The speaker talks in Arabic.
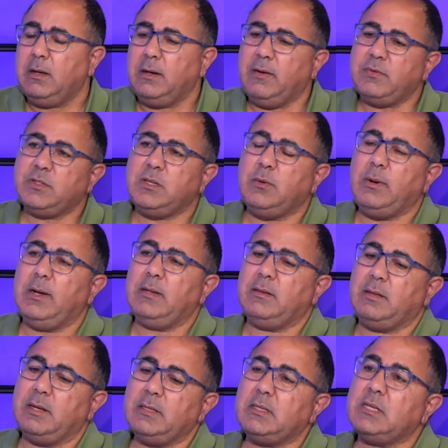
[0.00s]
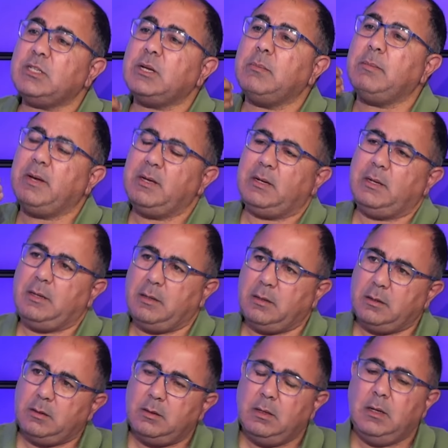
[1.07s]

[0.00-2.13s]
نفس الوقت اذا شميناها